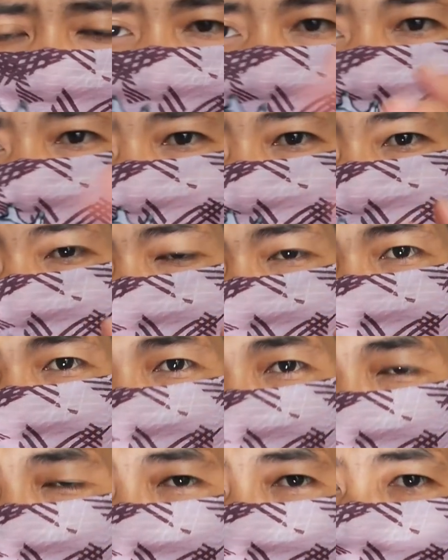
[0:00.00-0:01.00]
narrow
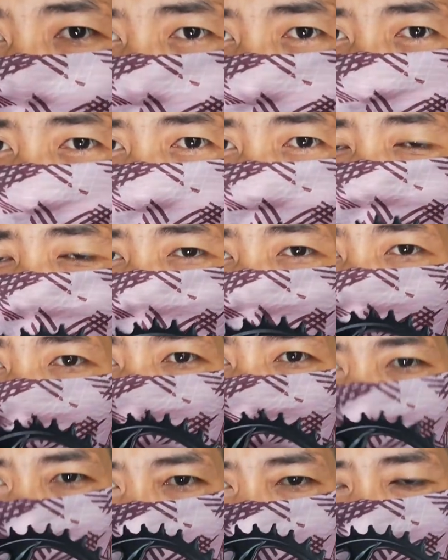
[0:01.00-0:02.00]
wide,
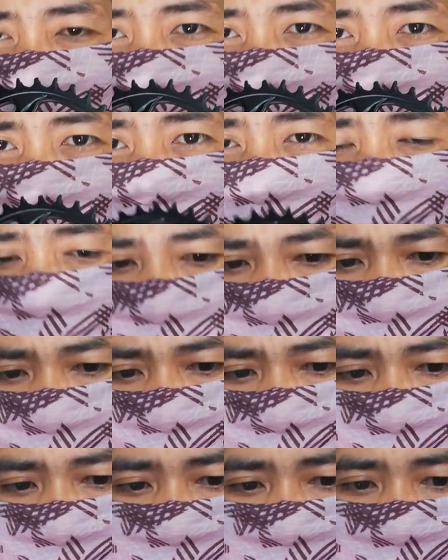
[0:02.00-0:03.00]
aluminum,
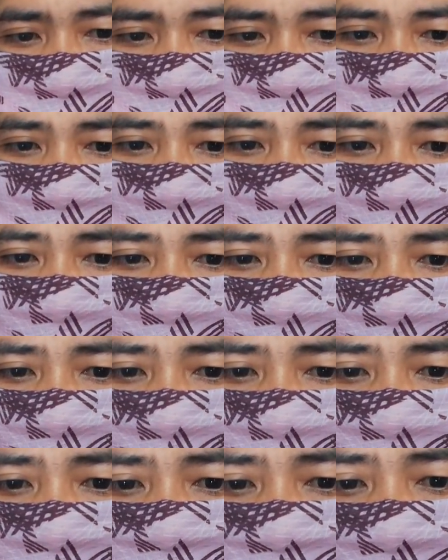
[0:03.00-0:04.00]
na
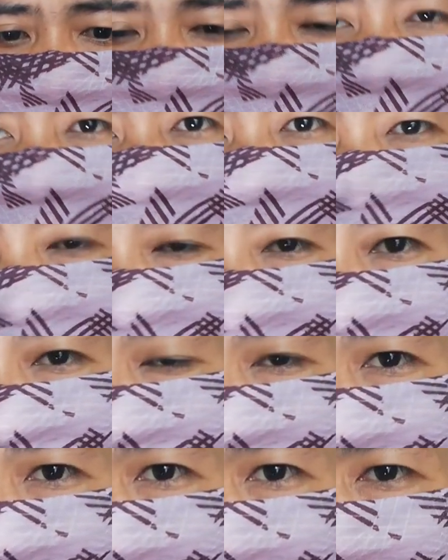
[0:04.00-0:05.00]
gawa ng SRAM
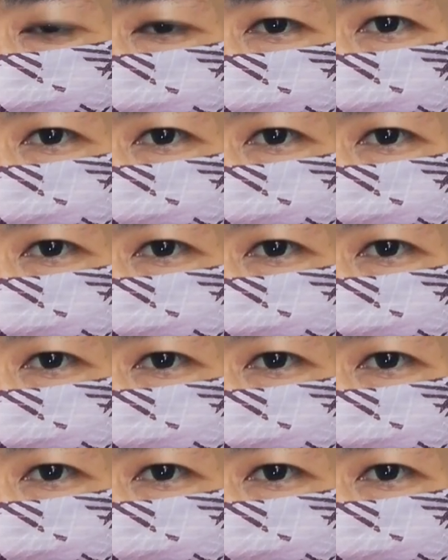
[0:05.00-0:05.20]
Eagle